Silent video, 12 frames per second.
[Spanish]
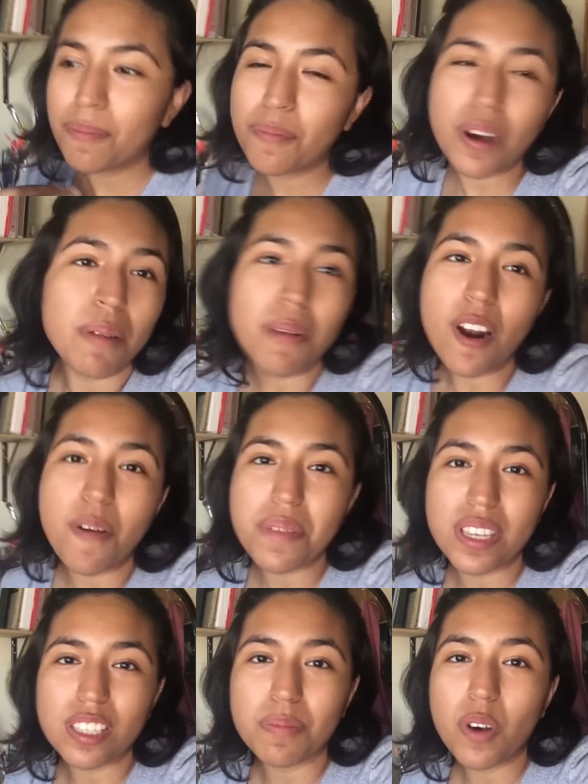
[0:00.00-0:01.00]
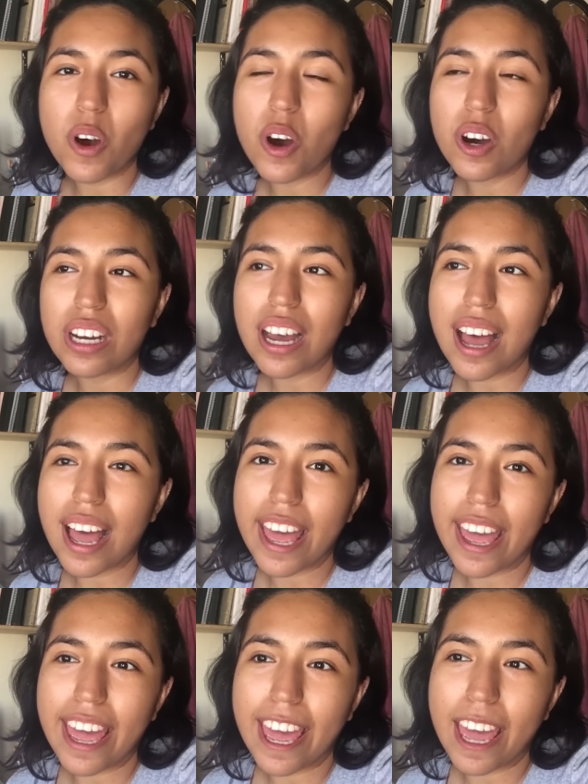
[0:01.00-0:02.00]
vuelvo a lo mismo,
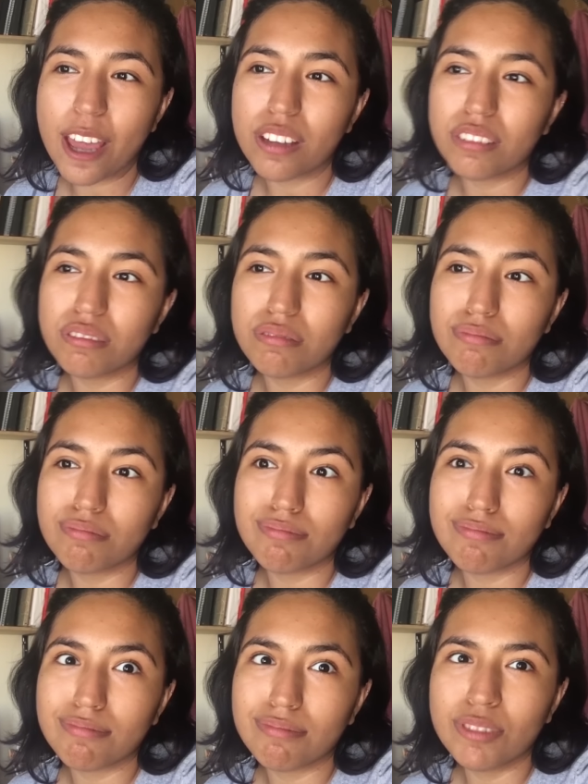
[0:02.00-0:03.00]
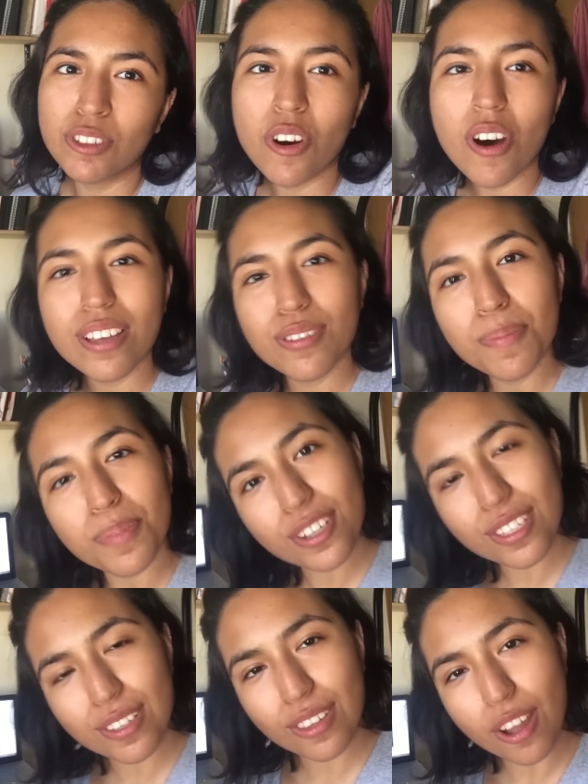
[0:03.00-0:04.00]
eh, no es un
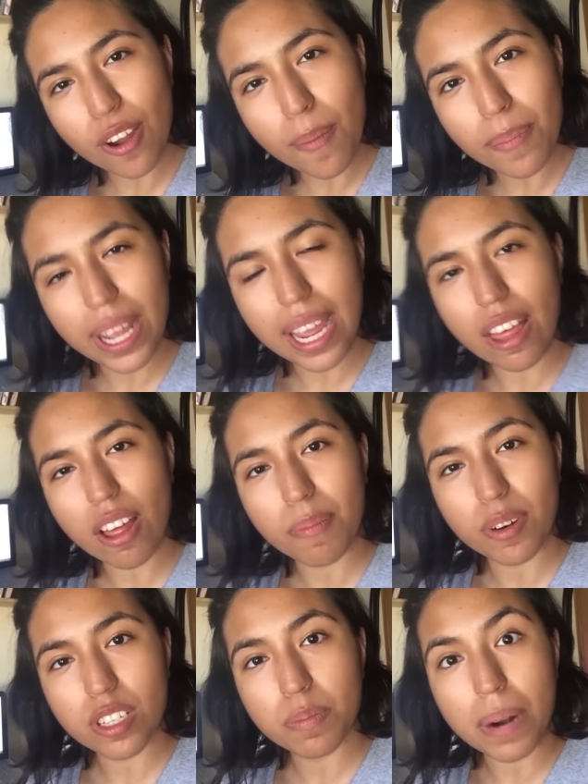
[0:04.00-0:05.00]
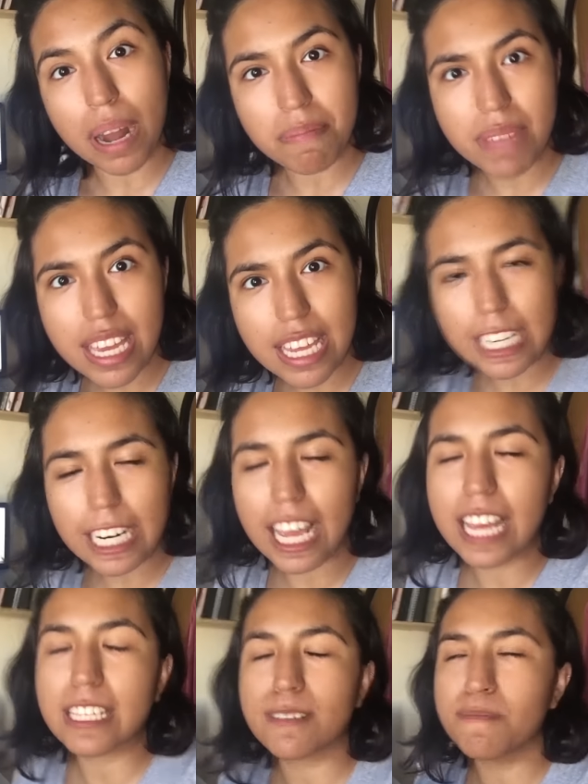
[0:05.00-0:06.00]
proceso tan complicado, al menos para mí en
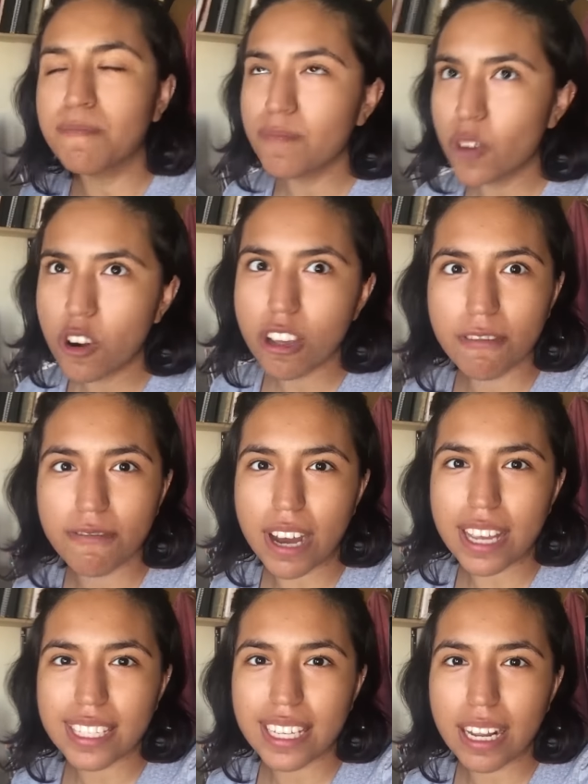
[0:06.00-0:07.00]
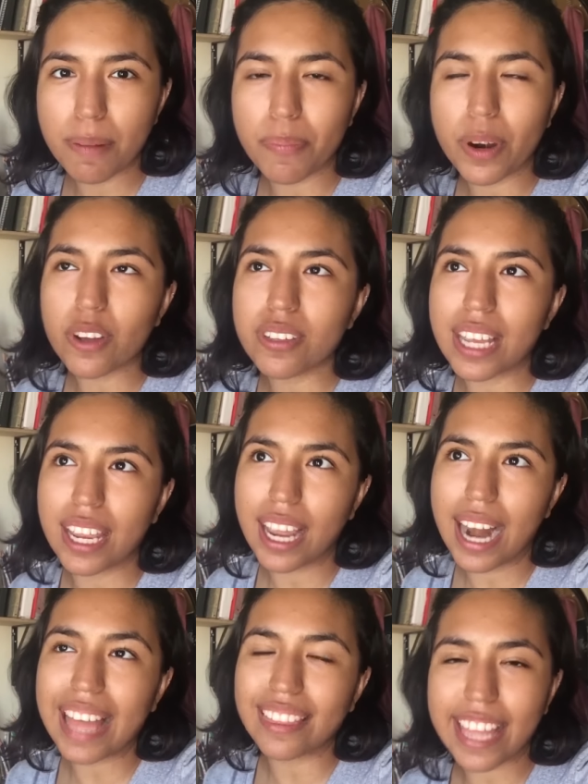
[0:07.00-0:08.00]
realidad es muy fácil, pero sé
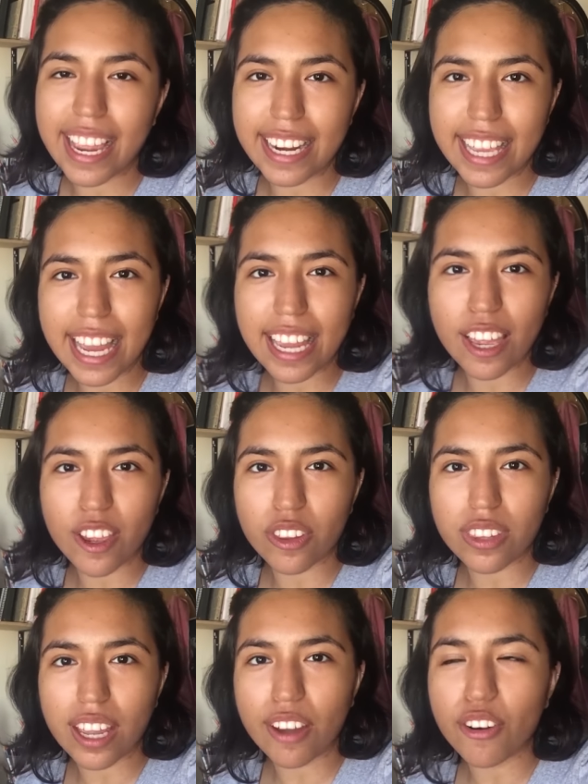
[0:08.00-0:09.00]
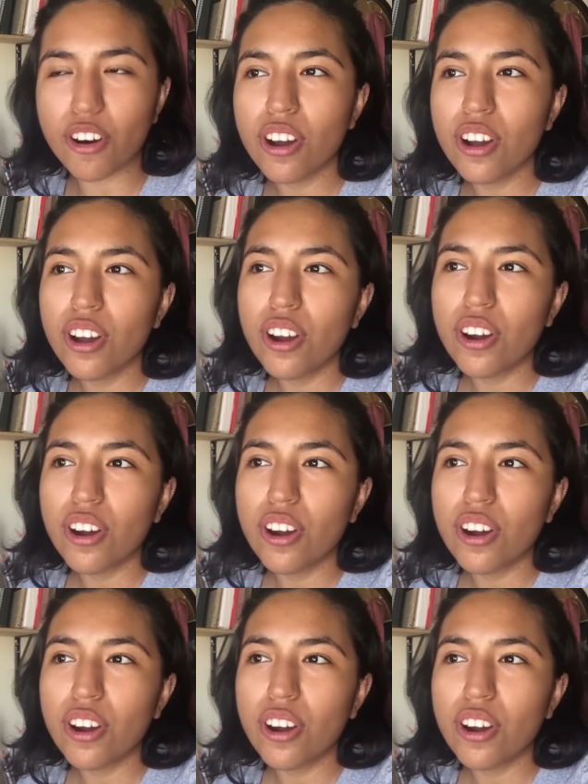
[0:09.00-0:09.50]
que la técnica que yo tengo